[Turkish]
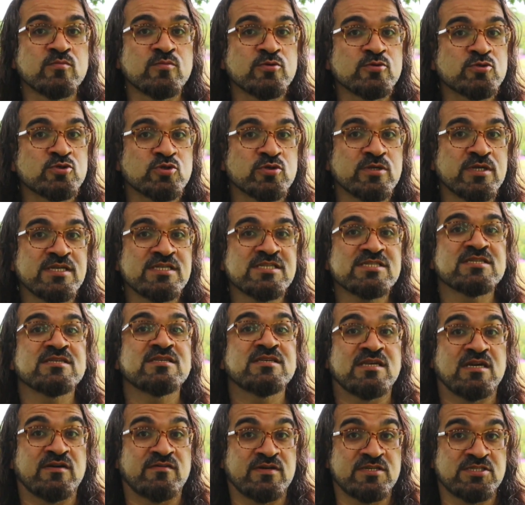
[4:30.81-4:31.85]
Bu süreç
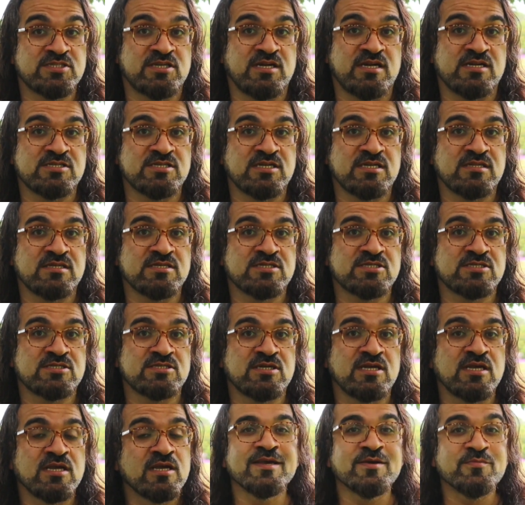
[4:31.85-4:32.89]
yavaş
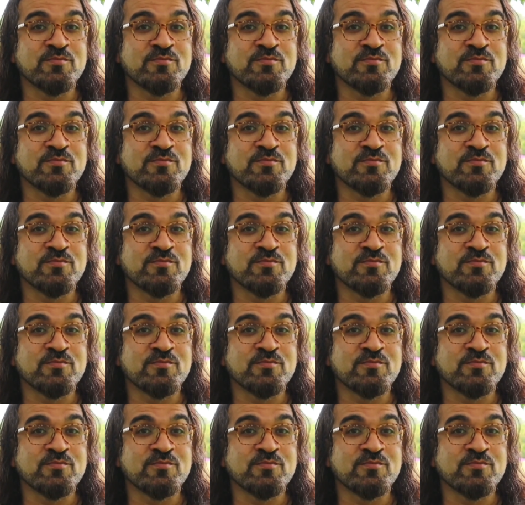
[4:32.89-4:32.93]
gerçekleşir.